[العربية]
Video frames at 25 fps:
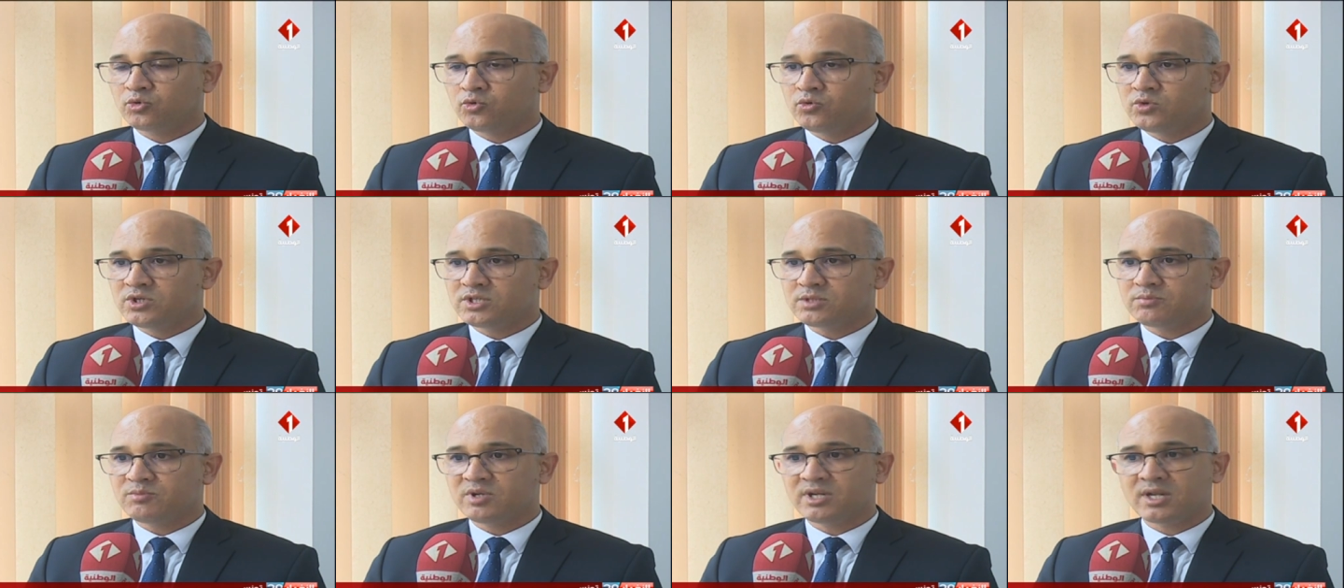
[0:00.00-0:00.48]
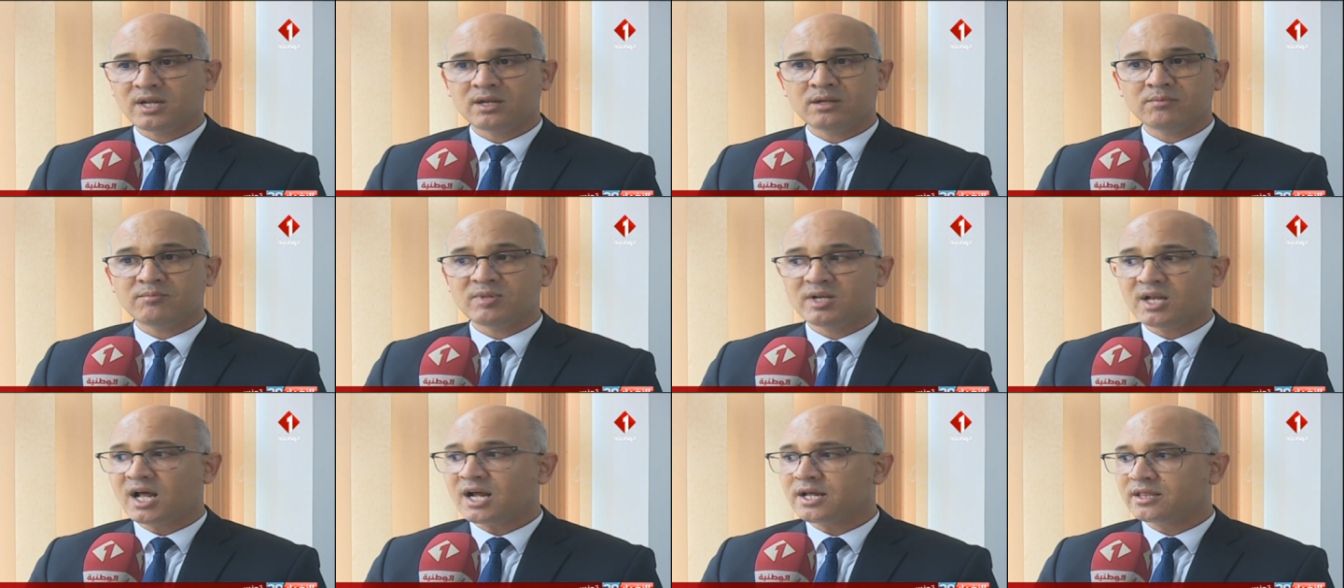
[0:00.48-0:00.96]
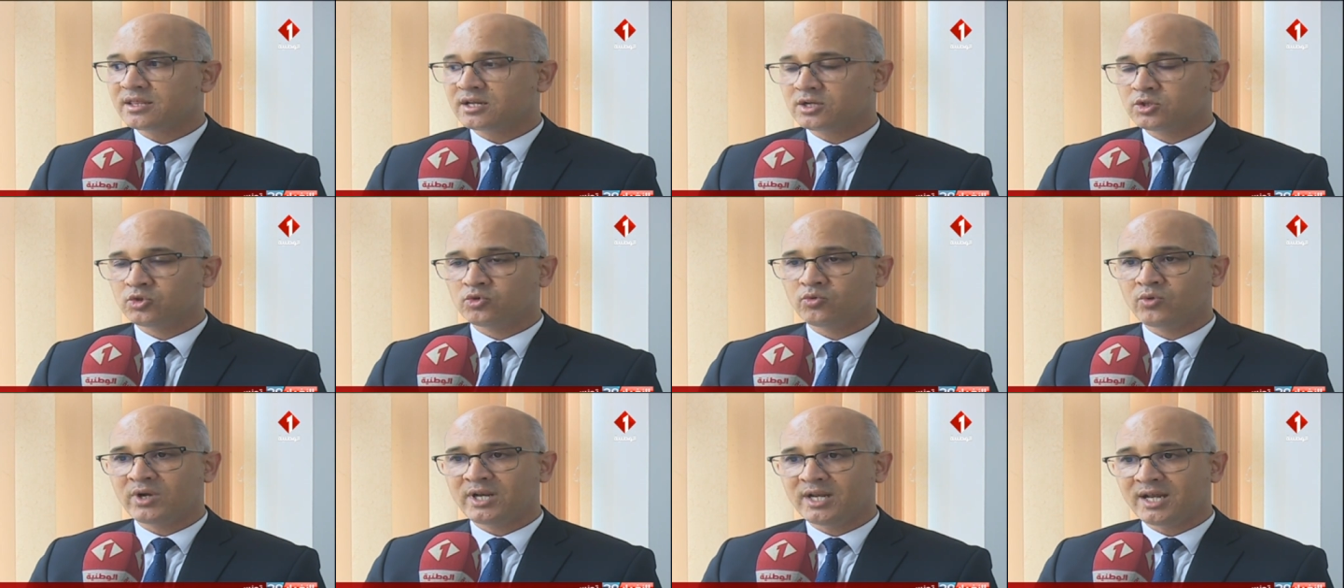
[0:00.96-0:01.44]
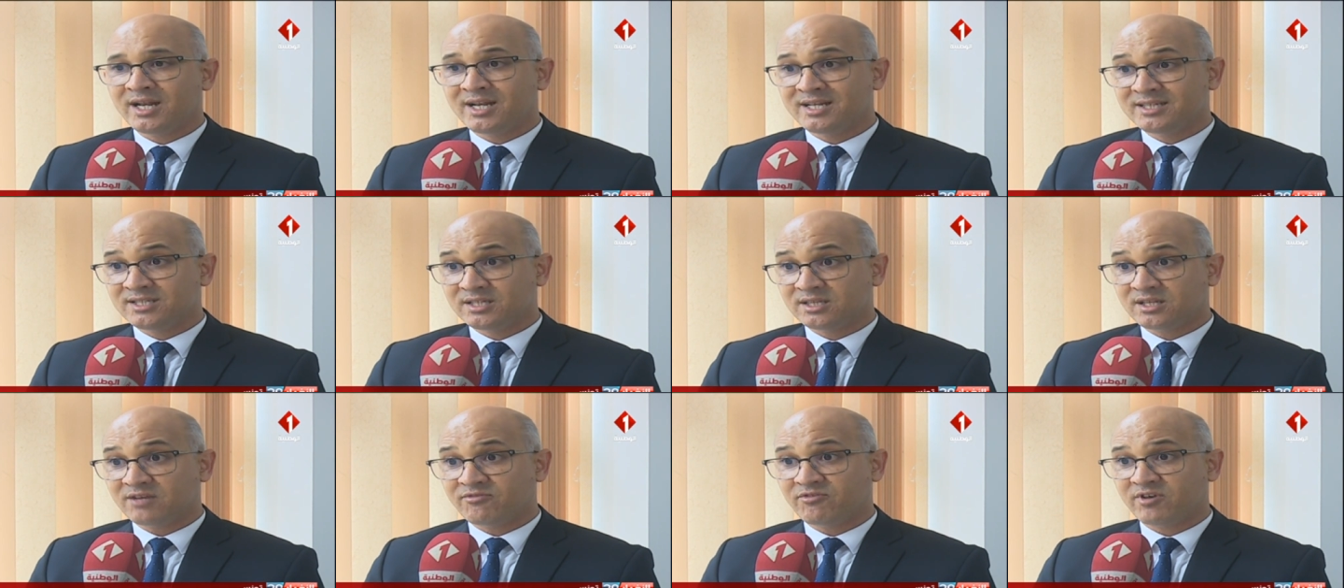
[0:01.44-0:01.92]
تونس من آه، من اكثر الدول
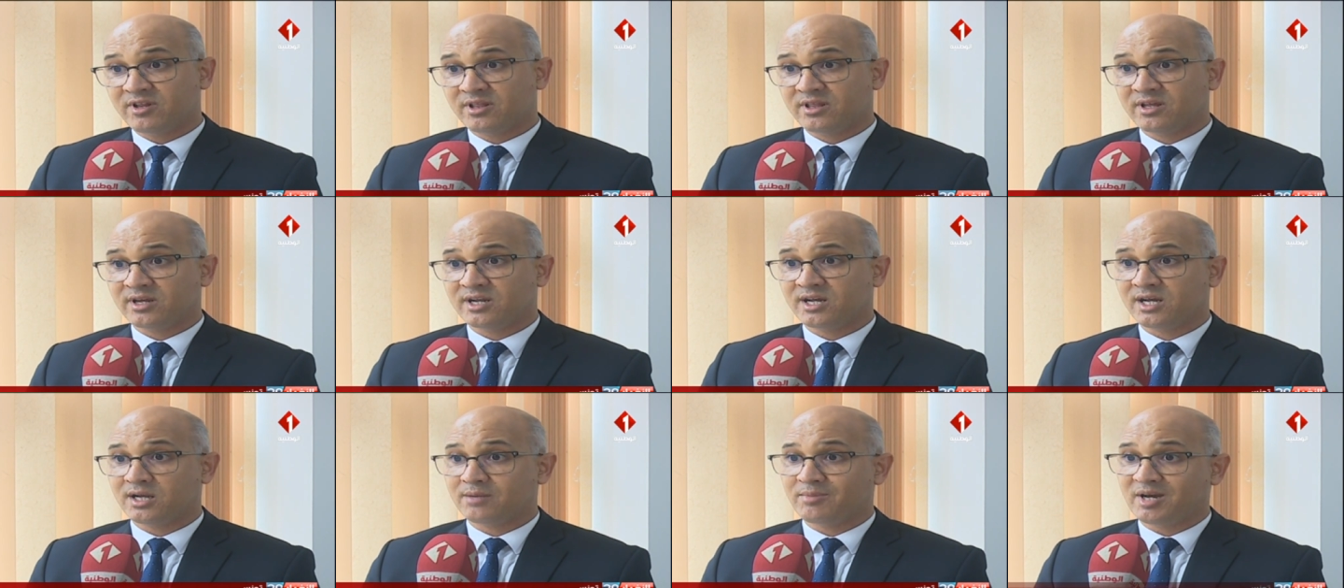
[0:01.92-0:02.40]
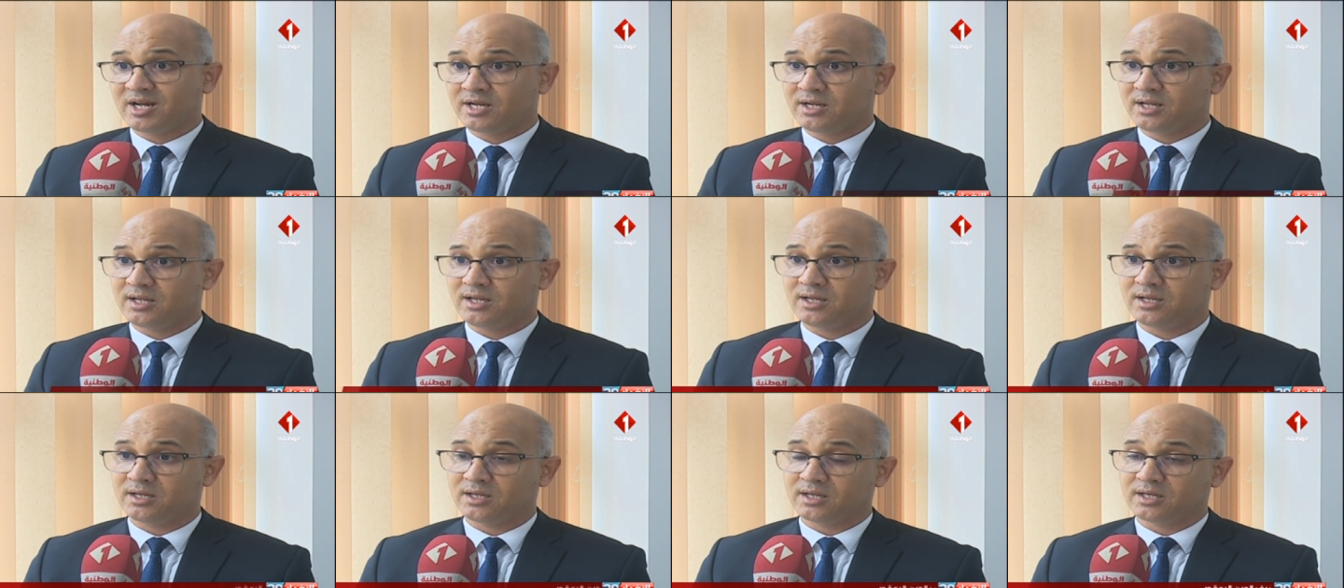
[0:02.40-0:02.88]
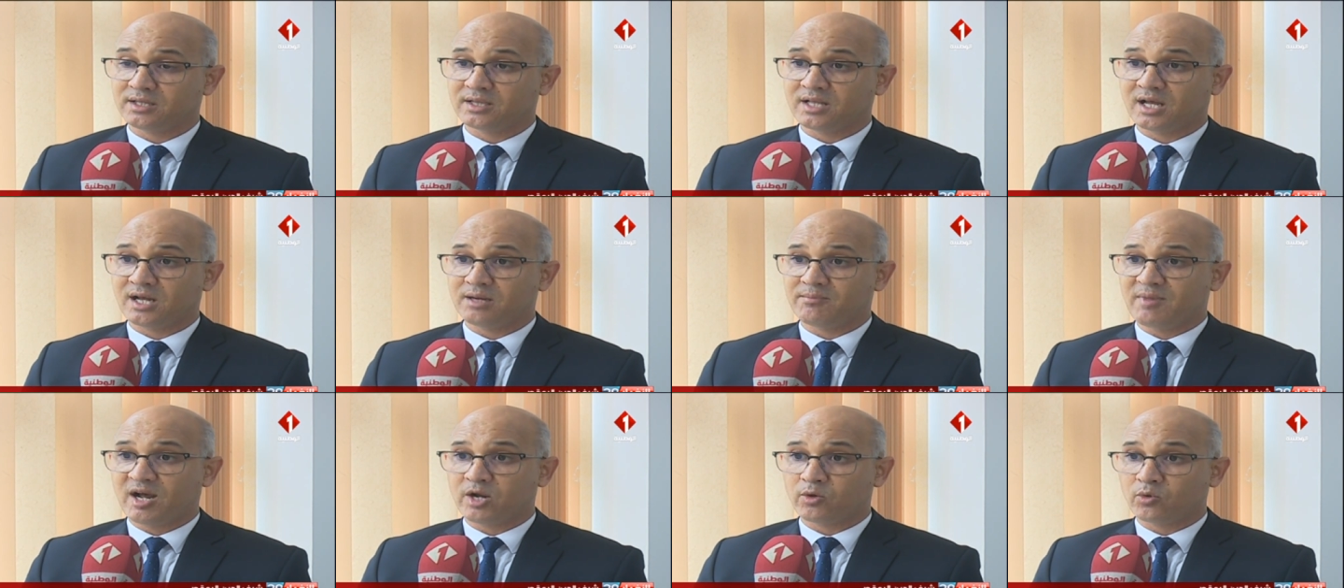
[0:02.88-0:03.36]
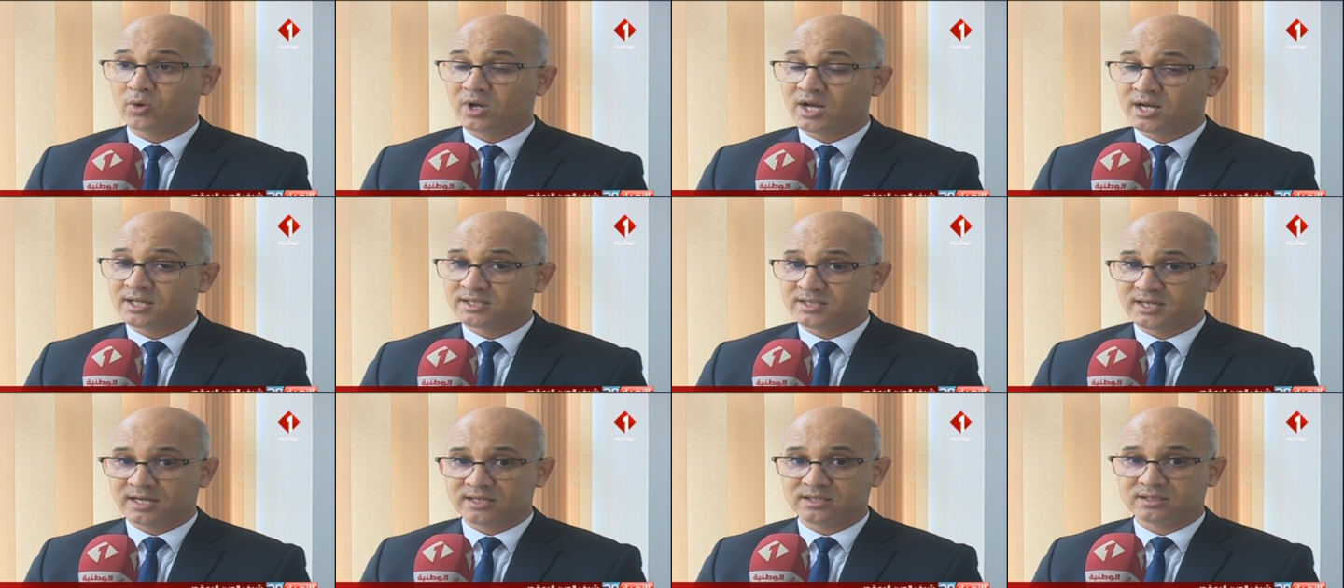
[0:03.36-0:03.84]
التي تفرض ضرائب على قطاع
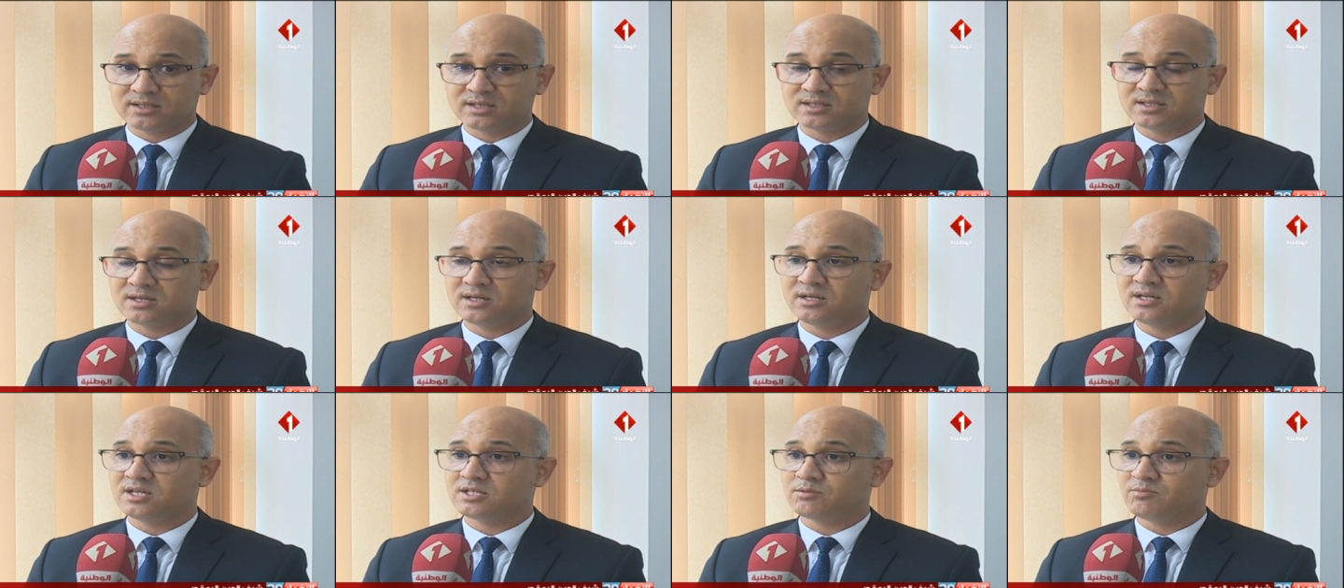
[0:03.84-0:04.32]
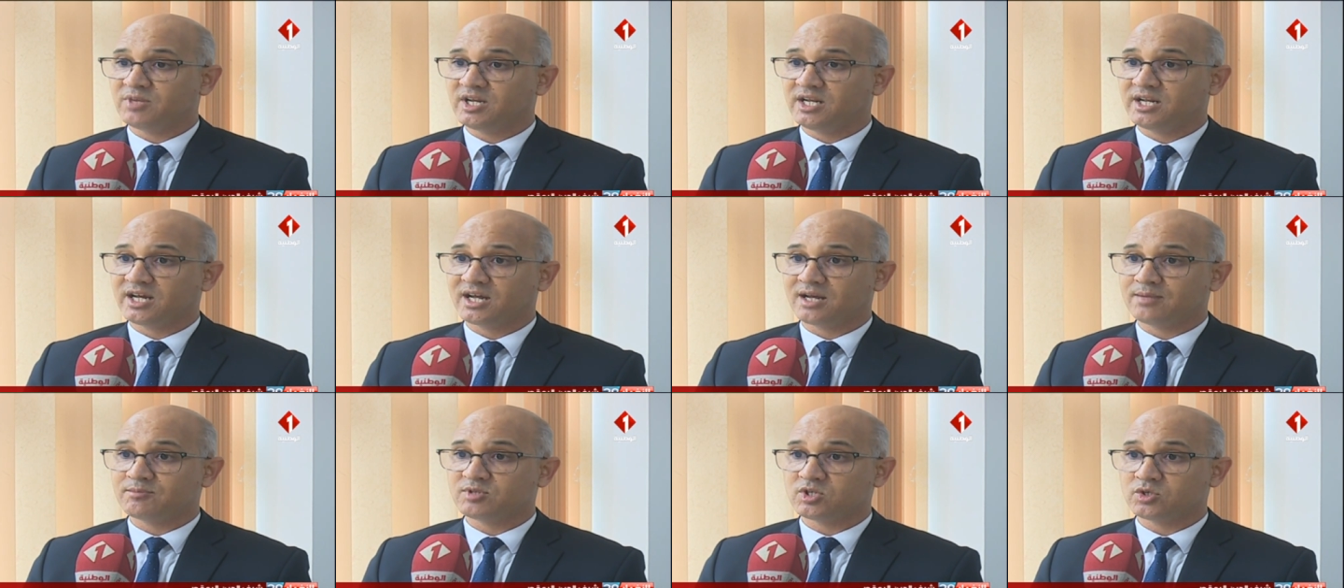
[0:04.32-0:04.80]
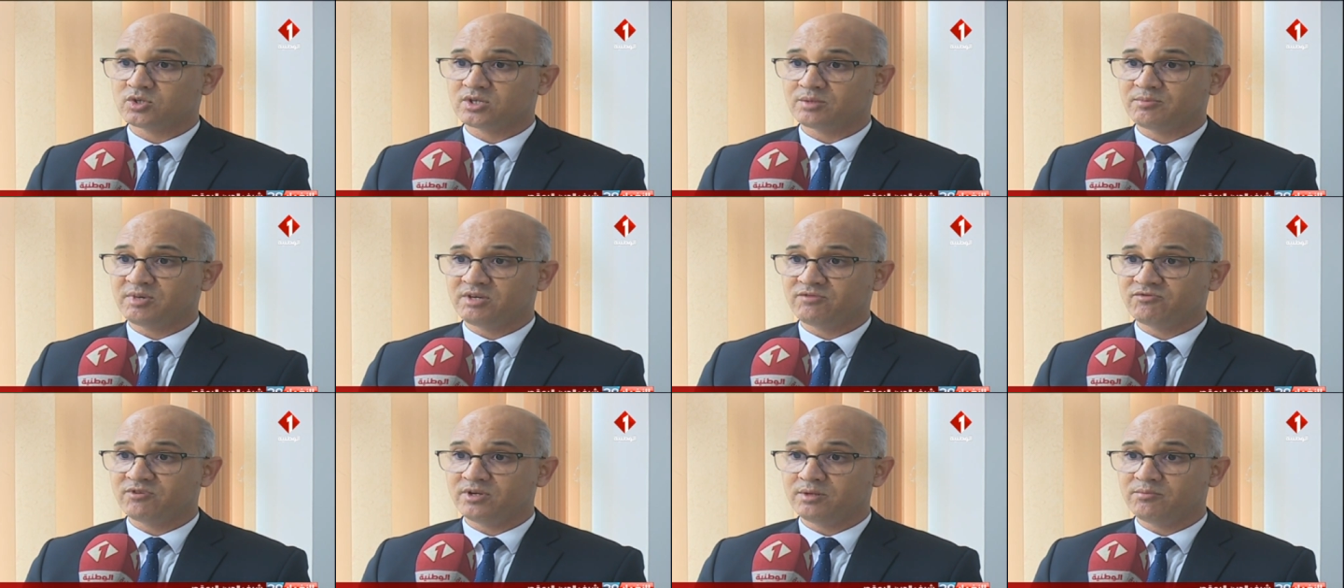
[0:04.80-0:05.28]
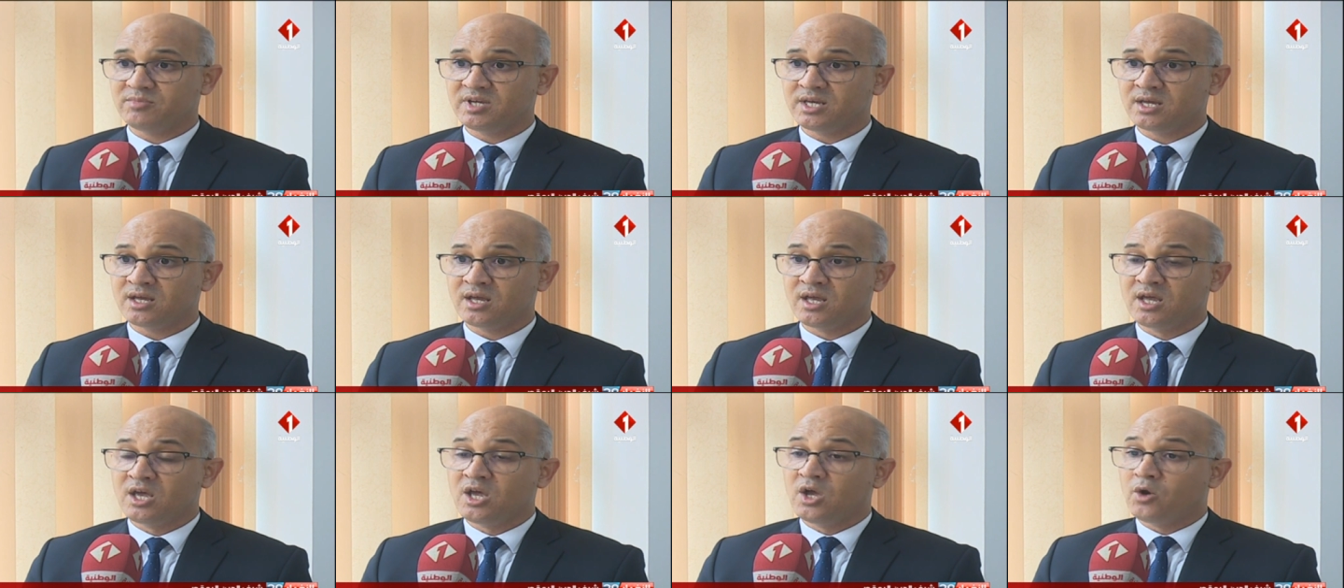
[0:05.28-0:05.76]
المحروقات يعني تصل نسبه الى
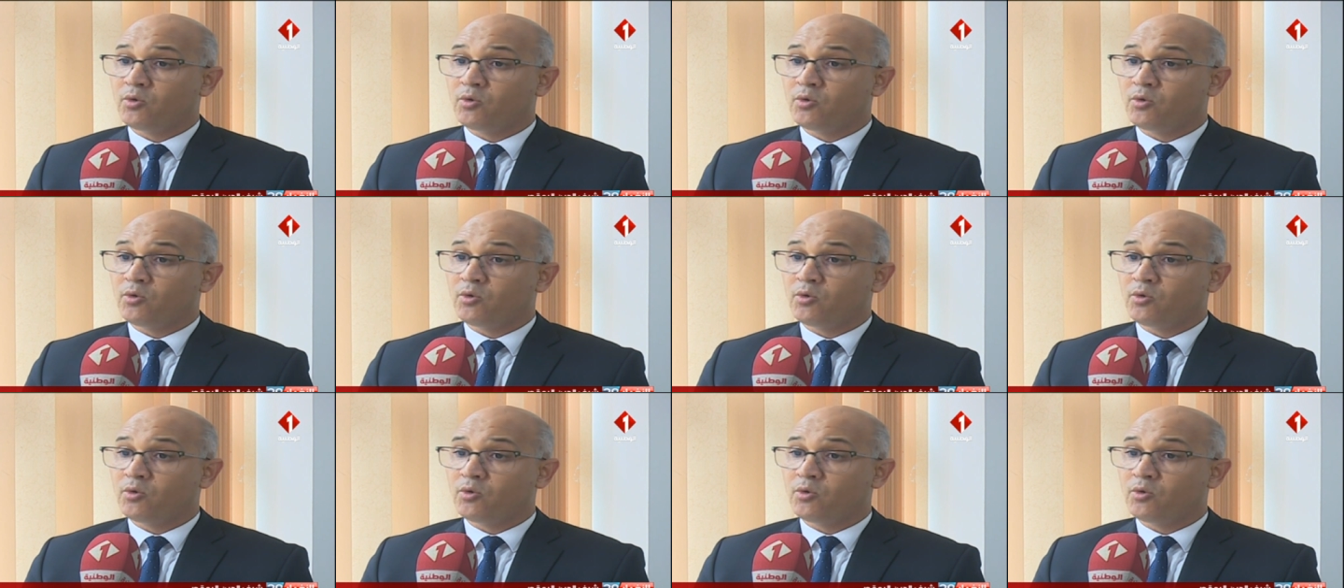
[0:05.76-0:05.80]
75%